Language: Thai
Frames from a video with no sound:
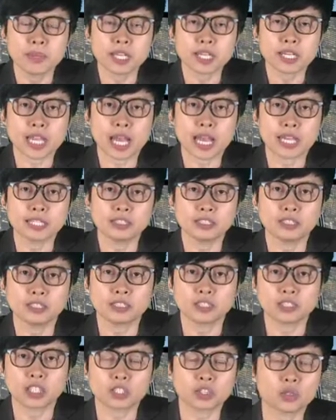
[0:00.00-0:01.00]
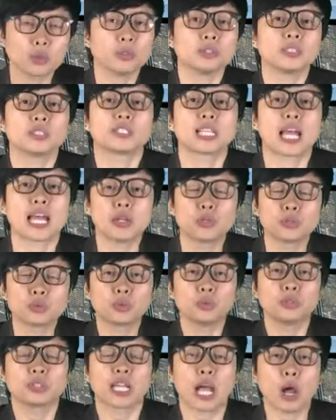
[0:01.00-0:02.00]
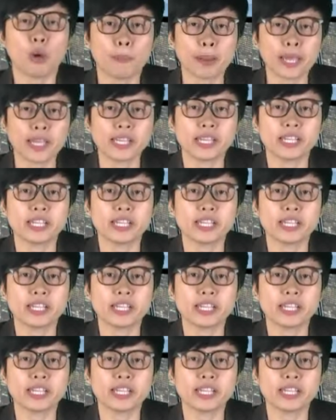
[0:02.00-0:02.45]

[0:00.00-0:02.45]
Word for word: มีการกระตุ้นการลงทุนเข้าไป